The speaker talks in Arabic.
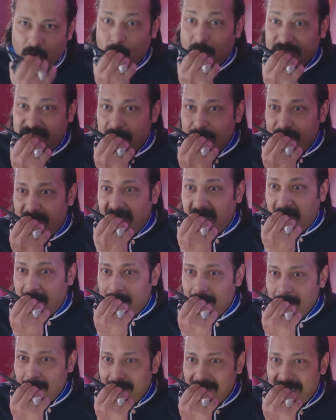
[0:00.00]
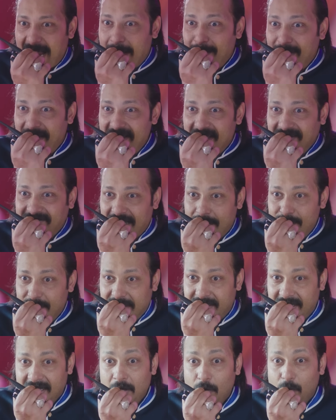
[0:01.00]
وسيم بيه العملية تمت
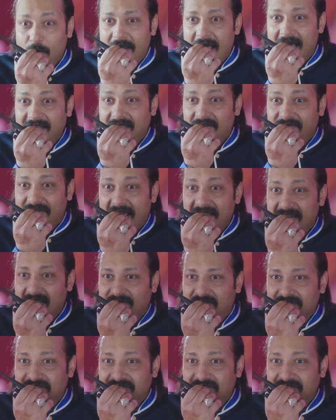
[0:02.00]
والهدف جاي لك في